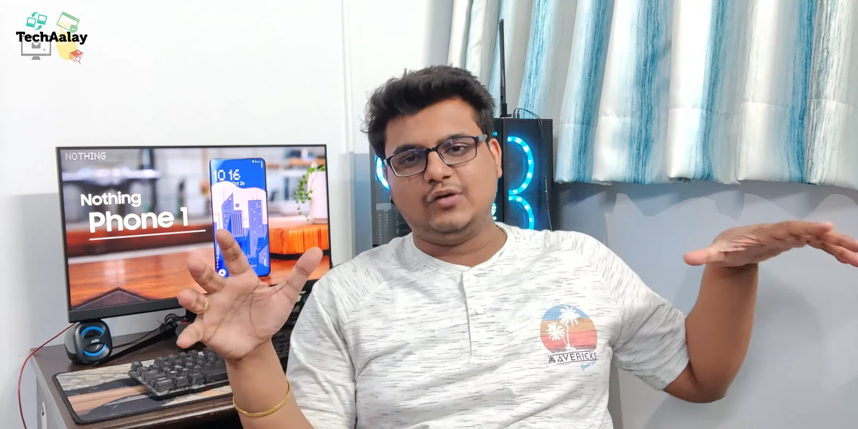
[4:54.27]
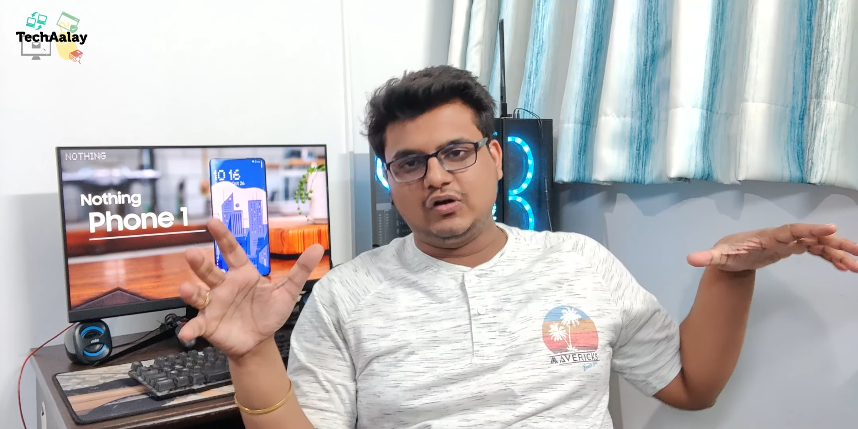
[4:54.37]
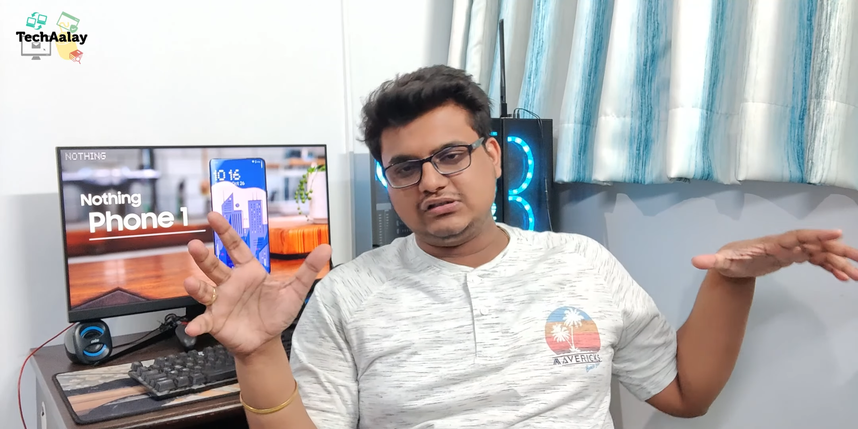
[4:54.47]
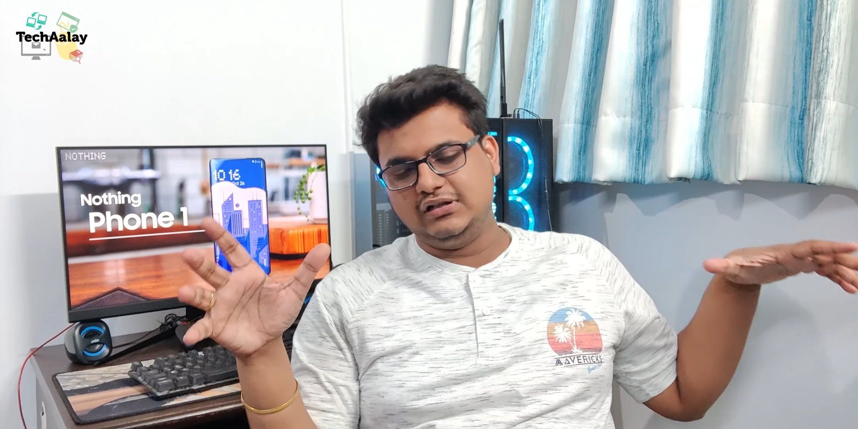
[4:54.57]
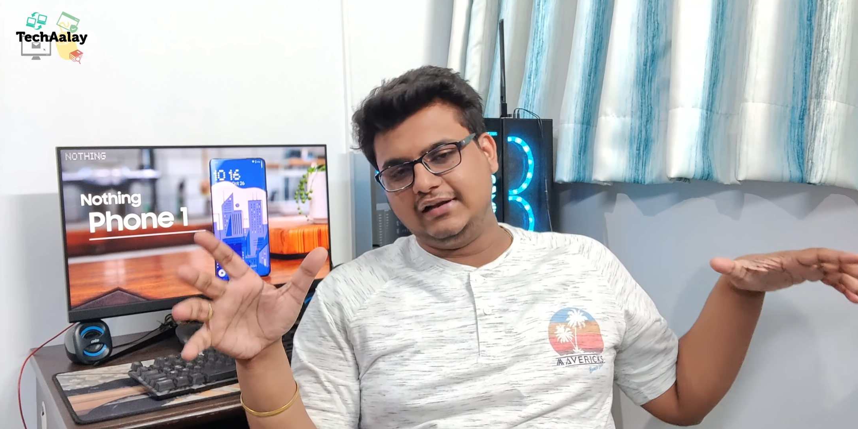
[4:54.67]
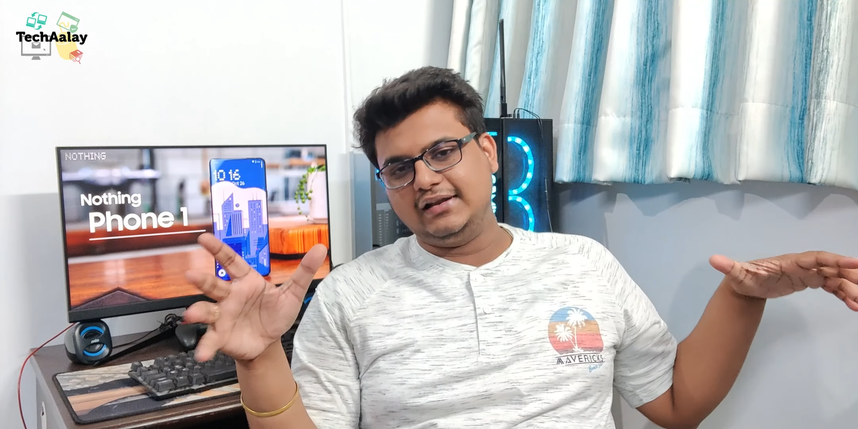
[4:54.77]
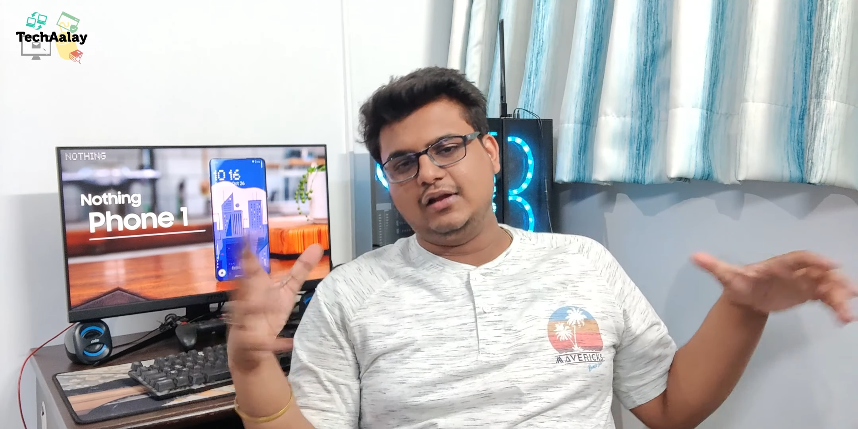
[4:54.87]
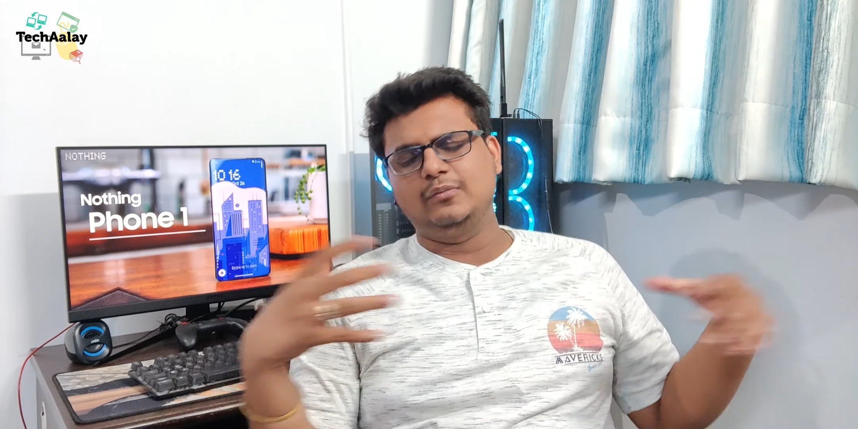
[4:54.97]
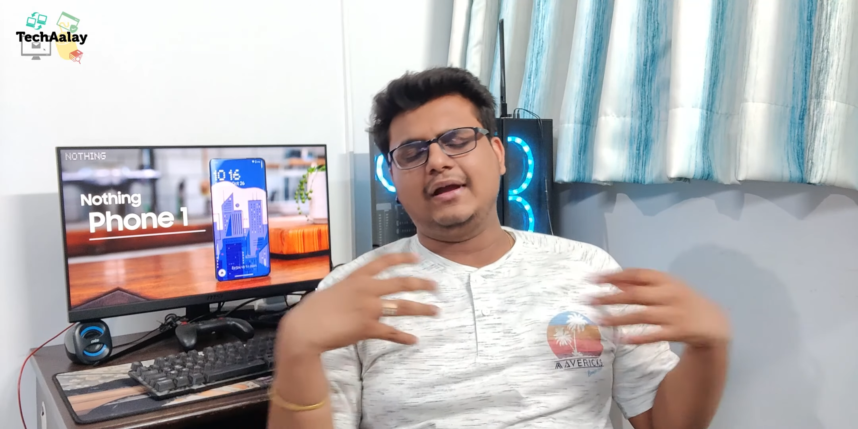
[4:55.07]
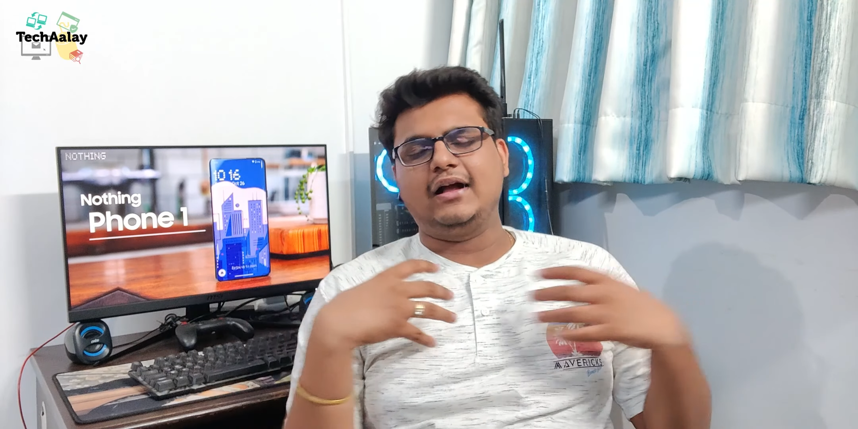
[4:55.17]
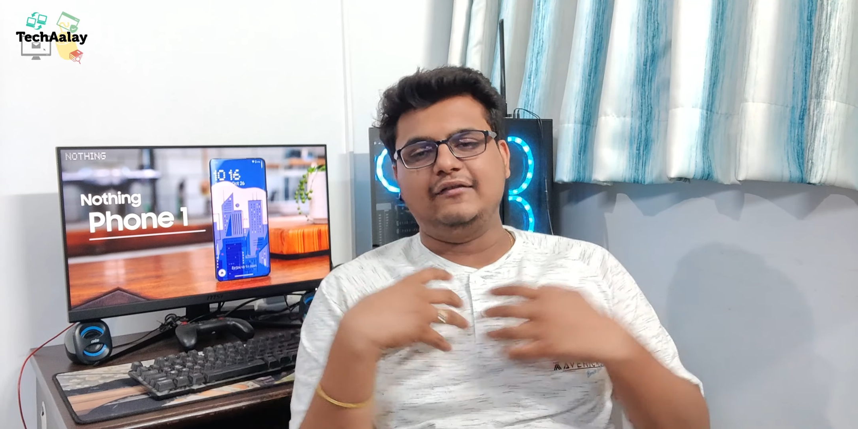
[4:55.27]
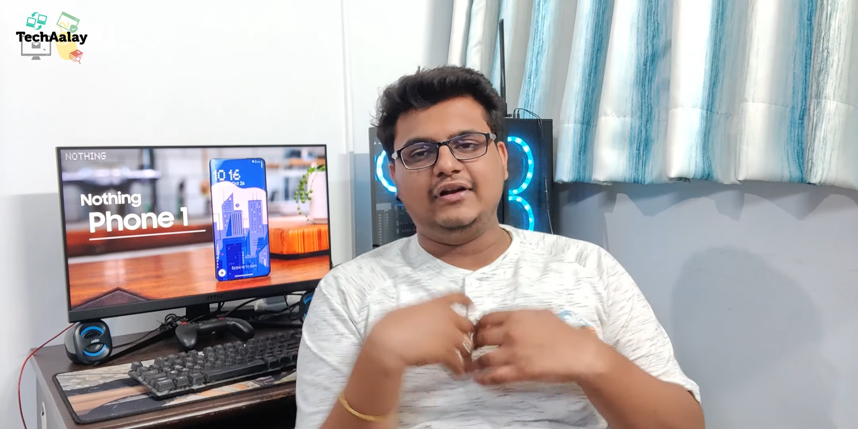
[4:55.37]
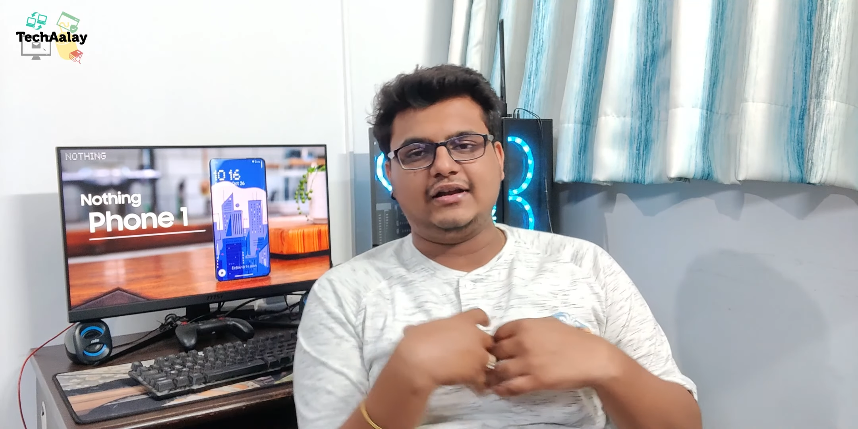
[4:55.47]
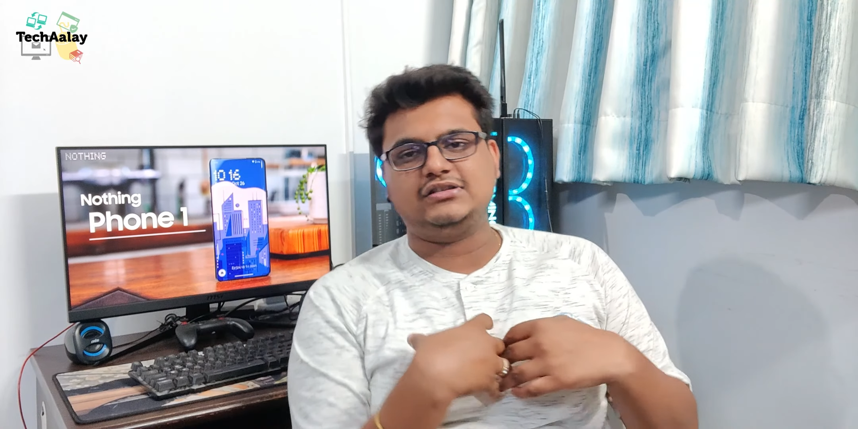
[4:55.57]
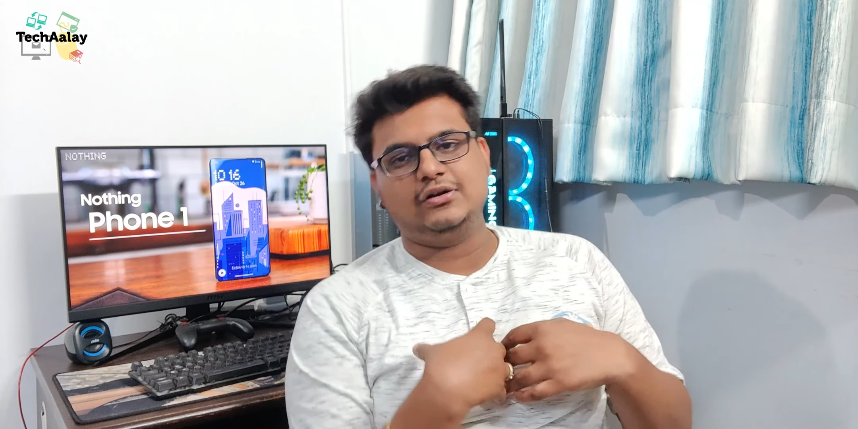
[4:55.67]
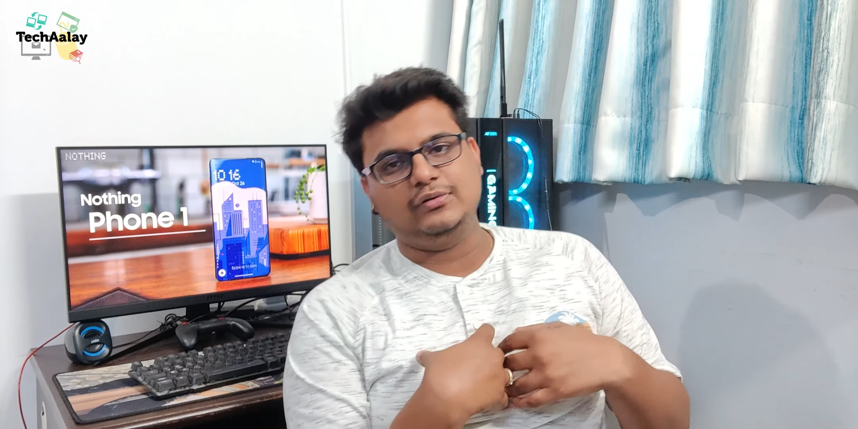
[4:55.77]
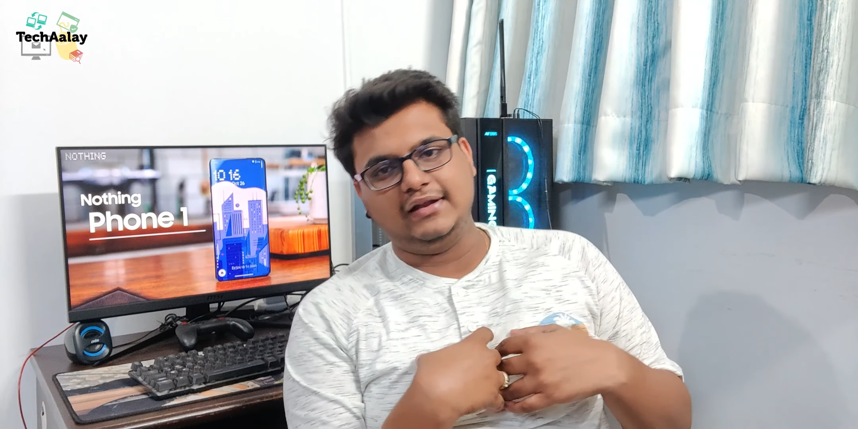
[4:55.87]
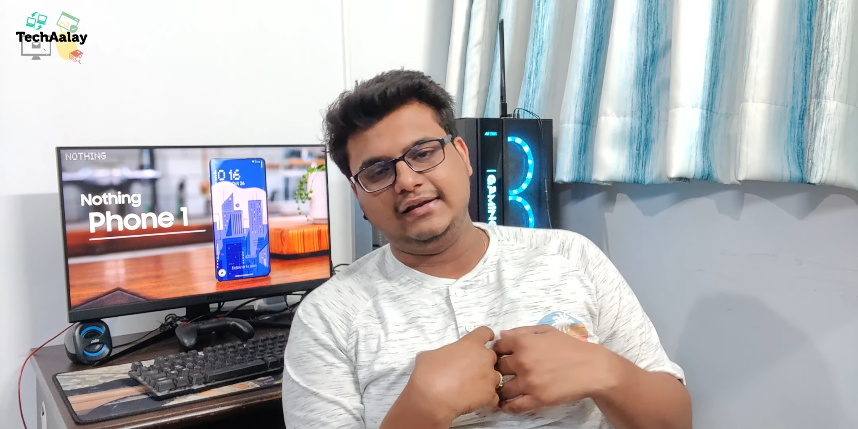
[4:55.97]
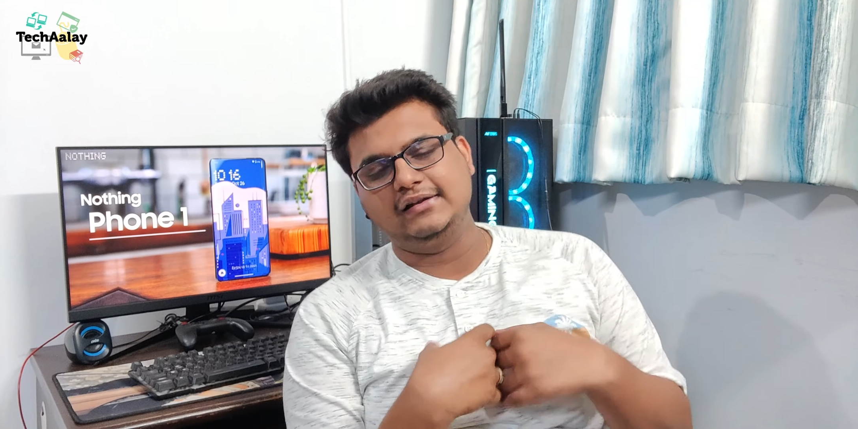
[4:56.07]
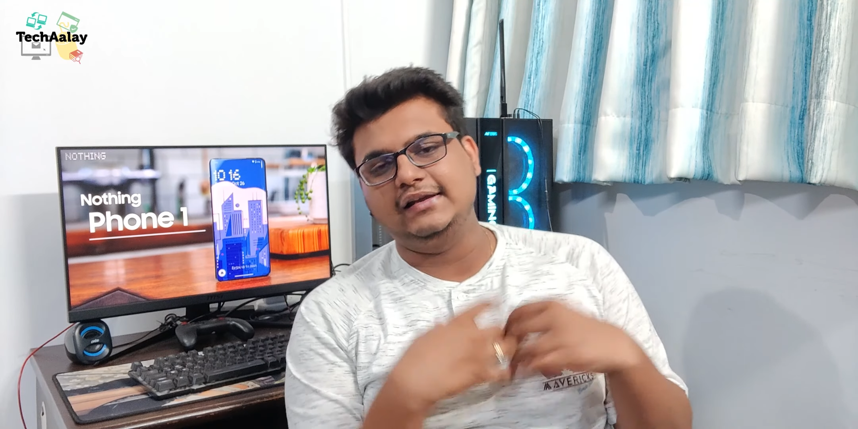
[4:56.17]
थॉट्स लिख डालो मैं काफ़ी इंटरेस्टेड हूँ
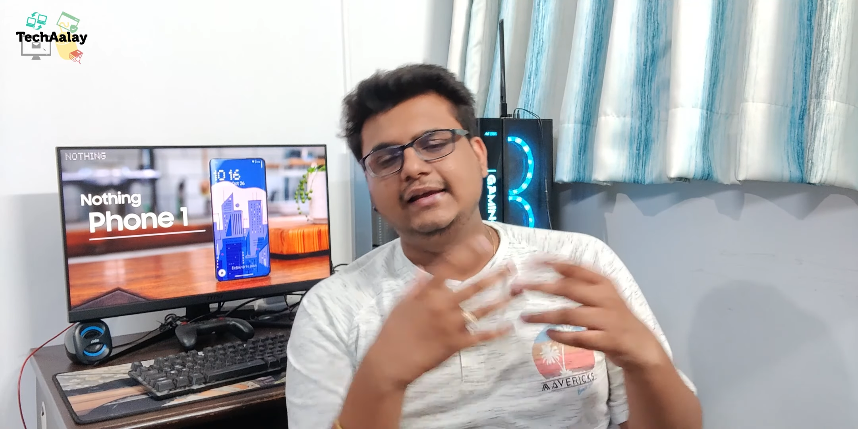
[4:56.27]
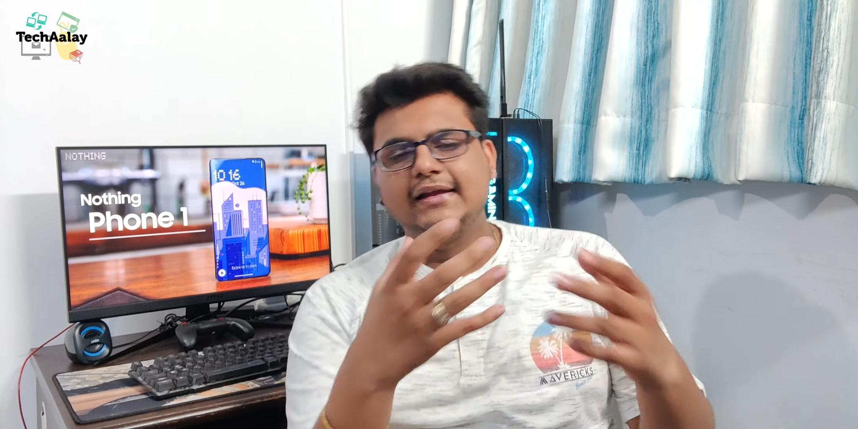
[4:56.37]
देखने के लिए